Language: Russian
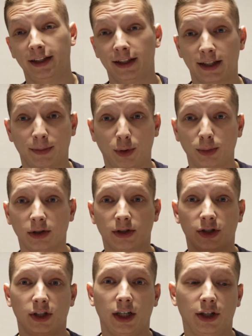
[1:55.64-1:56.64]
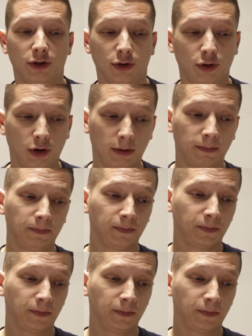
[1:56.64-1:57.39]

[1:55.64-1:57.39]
не запомнил, к сожалению, но